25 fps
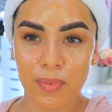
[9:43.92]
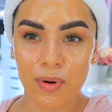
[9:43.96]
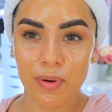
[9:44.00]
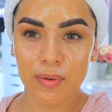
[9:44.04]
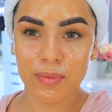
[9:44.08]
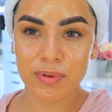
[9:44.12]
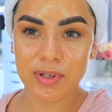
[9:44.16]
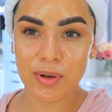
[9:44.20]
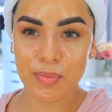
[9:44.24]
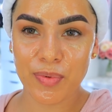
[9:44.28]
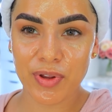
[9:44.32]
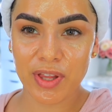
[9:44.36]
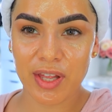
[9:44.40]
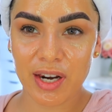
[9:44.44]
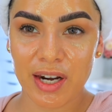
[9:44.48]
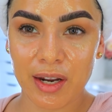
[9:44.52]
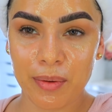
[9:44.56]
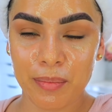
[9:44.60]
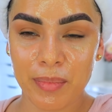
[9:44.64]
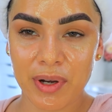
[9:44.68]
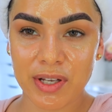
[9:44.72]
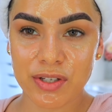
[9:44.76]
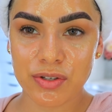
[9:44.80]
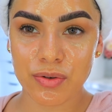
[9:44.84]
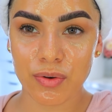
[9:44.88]
vamos a ponerle
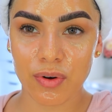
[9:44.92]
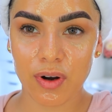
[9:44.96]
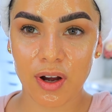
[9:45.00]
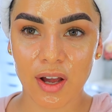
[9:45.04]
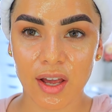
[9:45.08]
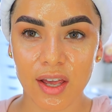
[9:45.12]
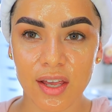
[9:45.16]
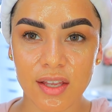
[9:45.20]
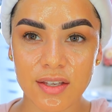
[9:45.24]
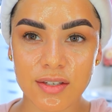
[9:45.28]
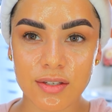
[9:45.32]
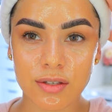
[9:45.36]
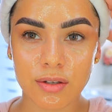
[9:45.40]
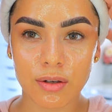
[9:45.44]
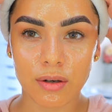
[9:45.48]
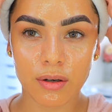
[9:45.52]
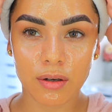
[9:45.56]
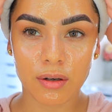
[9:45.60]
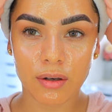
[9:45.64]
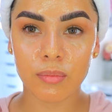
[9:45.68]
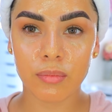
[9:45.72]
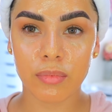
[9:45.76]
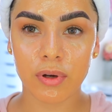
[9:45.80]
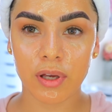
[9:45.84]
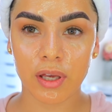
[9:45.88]
más un a
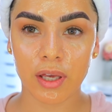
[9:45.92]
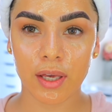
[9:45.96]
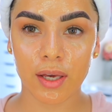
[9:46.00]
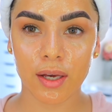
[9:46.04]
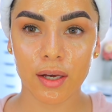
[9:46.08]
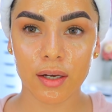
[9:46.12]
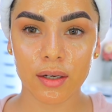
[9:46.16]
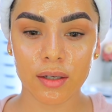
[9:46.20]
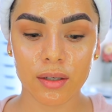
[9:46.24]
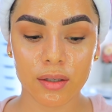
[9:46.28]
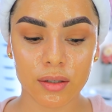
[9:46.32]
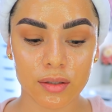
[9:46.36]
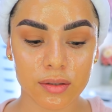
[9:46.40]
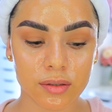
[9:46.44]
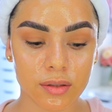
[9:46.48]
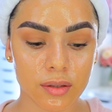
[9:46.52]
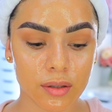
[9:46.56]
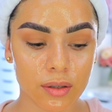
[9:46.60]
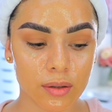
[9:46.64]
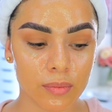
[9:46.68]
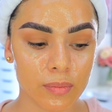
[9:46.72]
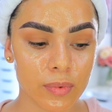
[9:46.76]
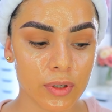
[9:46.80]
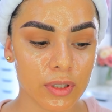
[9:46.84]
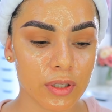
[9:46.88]
esto. Vean,
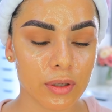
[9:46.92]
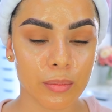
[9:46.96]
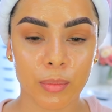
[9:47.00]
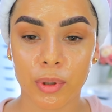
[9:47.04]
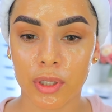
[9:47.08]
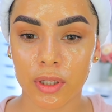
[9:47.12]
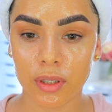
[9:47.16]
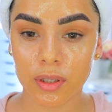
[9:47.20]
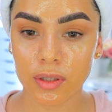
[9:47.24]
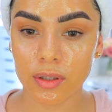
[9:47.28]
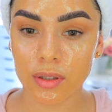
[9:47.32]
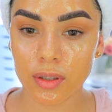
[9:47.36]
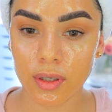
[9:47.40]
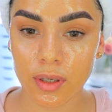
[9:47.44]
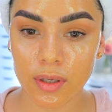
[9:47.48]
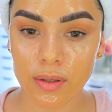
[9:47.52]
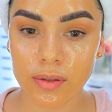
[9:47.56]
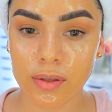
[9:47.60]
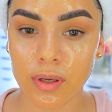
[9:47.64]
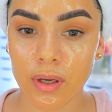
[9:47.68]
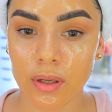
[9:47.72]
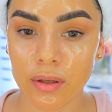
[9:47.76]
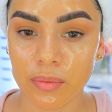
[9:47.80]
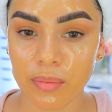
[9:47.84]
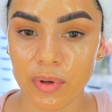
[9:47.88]
estoy completamente
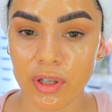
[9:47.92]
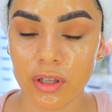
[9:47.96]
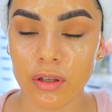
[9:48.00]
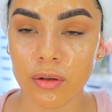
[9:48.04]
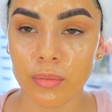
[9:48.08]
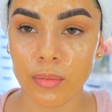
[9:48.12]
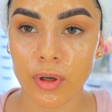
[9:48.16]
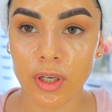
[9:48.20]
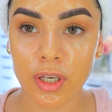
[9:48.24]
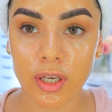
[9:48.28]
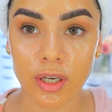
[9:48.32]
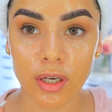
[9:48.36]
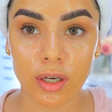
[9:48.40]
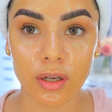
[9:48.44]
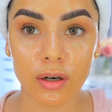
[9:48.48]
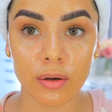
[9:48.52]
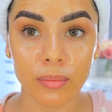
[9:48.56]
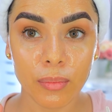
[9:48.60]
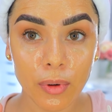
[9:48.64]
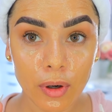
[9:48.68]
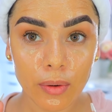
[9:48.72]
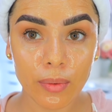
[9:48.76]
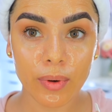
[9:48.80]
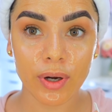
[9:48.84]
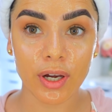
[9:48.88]
tiesa, es más, no me quiero
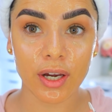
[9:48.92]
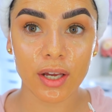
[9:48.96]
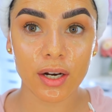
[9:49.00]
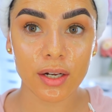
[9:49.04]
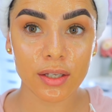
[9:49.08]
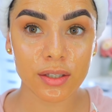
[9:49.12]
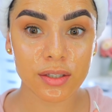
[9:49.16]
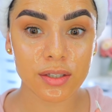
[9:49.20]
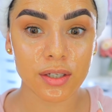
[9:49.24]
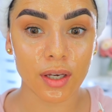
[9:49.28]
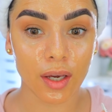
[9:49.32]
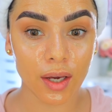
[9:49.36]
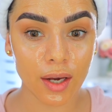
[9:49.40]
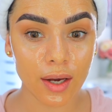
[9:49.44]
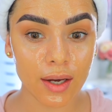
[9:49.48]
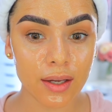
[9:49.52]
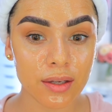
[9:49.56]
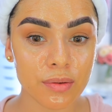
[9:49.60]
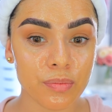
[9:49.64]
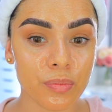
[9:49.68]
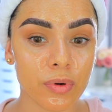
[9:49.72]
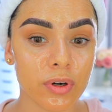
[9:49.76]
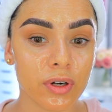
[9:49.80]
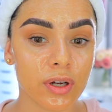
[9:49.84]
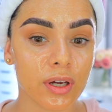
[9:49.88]
mover, chicas,
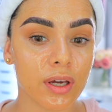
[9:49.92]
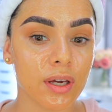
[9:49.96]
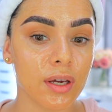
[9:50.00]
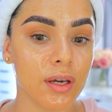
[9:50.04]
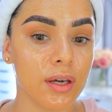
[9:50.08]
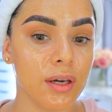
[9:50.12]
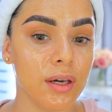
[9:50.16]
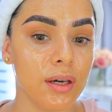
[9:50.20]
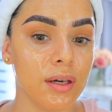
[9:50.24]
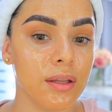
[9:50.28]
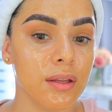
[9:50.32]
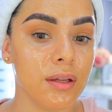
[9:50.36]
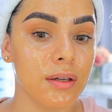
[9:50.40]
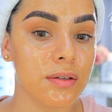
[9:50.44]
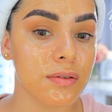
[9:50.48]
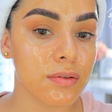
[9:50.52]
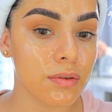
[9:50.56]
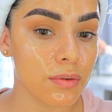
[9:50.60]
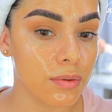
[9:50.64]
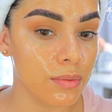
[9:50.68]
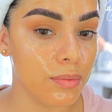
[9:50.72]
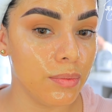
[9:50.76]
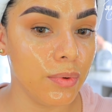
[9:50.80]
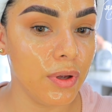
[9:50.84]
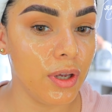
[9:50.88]
porque he
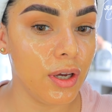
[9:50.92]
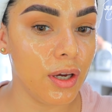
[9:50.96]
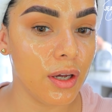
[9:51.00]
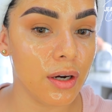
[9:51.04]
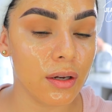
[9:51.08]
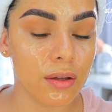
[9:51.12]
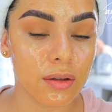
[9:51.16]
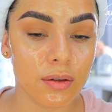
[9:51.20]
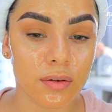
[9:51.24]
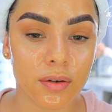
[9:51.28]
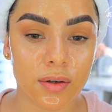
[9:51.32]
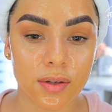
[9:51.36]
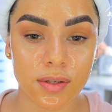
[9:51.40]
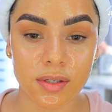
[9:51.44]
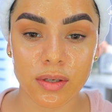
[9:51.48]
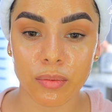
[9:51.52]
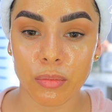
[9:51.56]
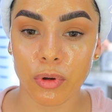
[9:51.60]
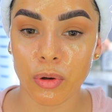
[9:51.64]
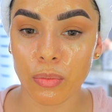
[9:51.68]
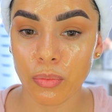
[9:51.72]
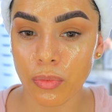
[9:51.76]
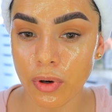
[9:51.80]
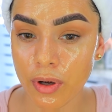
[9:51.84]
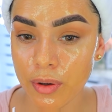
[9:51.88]
descubierto que si
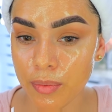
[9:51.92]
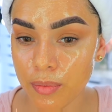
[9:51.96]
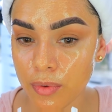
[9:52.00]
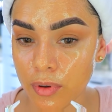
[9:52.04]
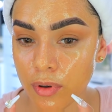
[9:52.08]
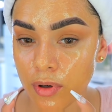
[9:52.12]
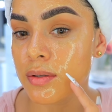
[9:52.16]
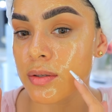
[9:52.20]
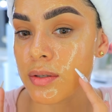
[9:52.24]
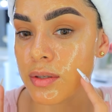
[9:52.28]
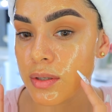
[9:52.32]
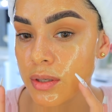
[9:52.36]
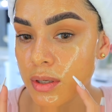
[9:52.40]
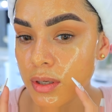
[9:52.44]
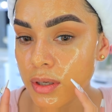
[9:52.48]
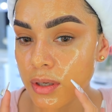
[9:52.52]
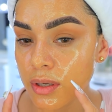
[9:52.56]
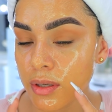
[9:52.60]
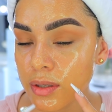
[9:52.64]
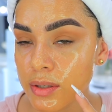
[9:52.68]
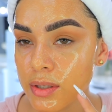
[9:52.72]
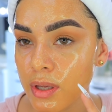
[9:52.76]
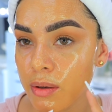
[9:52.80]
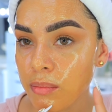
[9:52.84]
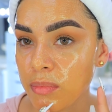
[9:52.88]
me muevo, sí
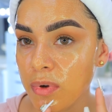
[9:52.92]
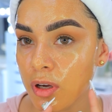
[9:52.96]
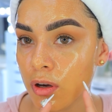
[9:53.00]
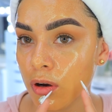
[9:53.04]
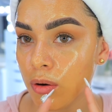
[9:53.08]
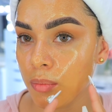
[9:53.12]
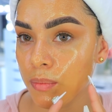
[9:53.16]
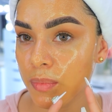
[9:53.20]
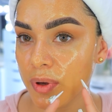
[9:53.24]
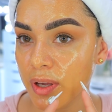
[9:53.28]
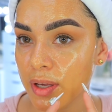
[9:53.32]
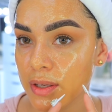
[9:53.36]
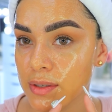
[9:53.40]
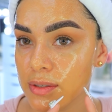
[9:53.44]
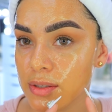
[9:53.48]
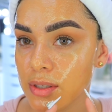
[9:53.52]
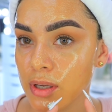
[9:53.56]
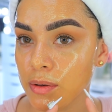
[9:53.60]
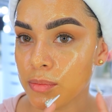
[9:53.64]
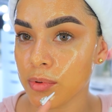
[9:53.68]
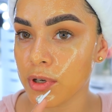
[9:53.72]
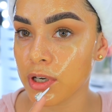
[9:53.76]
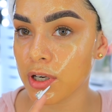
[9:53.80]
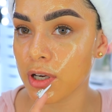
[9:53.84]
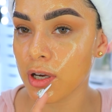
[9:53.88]
se me
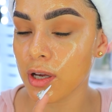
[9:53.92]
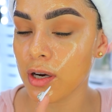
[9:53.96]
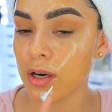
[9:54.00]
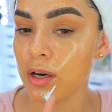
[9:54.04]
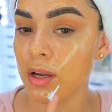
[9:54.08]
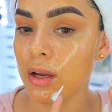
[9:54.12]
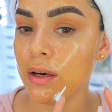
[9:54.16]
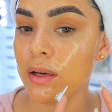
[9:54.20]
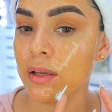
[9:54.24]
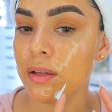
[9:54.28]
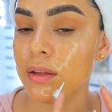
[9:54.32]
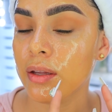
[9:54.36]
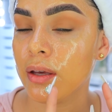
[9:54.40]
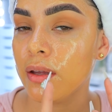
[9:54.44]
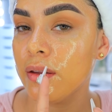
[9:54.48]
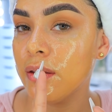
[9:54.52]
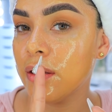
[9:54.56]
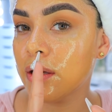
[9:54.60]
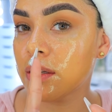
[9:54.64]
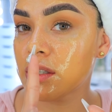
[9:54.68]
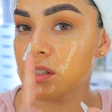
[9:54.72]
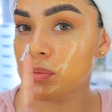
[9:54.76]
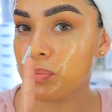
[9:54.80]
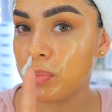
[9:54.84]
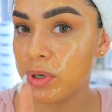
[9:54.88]
comienza a marcar las líneas
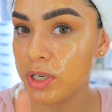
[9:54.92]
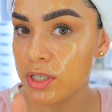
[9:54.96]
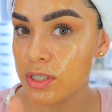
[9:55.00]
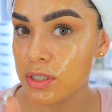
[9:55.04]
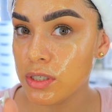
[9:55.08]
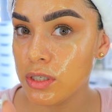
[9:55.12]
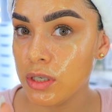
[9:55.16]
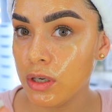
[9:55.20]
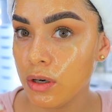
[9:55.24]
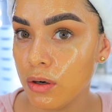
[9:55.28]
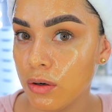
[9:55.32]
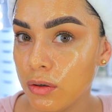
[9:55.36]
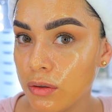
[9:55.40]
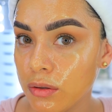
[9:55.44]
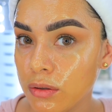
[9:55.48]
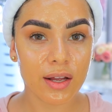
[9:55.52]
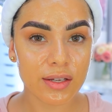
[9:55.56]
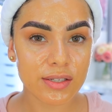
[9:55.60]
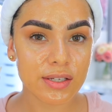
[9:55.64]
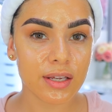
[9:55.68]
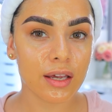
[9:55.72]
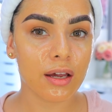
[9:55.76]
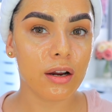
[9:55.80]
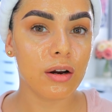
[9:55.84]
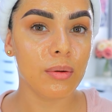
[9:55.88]
de expresión.
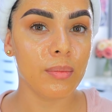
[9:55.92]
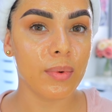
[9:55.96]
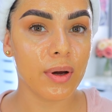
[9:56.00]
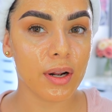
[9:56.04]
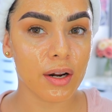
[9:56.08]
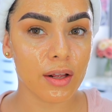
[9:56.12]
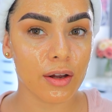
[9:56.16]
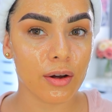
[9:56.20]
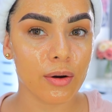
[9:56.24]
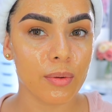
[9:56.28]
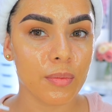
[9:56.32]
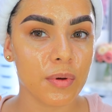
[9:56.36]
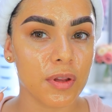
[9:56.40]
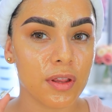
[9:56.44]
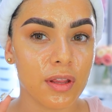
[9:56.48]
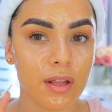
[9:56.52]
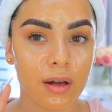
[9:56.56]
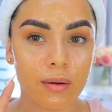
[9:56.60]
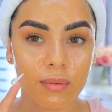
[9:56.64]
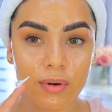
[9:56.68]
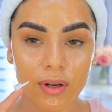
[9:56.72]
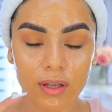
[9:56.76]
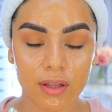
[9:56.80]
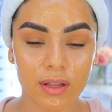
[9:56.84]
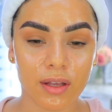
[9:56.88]
Así que lo más
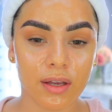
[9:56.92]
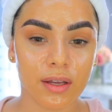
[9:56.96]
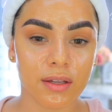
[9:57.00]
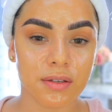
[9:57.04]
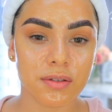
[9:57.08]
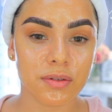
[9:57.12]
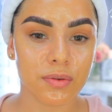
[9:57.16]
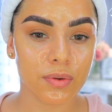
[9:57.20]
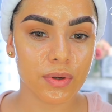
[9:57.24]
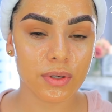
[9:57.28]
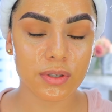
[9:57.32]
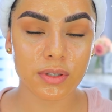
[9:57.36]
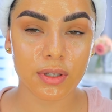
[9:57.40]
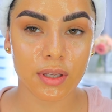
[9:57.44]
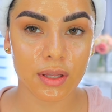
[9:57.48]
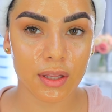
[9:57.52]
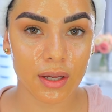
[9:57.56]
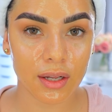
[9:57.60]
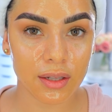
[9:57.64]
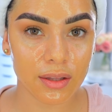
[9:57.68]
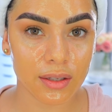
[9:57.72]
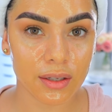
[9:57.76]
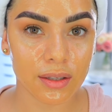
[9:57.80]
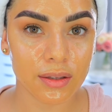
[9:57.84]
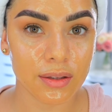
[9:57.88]
recomendable de esto es
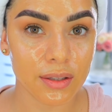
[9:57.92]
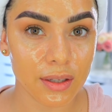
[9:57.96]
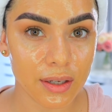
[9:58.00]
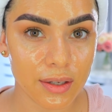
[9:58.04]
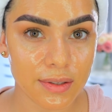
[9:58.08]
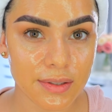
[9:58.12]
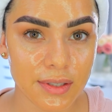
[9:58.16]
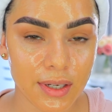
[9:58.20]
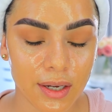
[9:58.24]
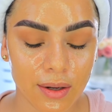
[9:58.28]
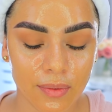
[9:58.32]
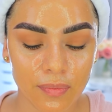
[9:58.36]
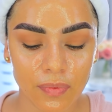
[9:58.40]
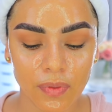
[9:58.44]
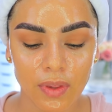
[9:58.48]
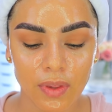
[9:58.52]
quedarte tiesa.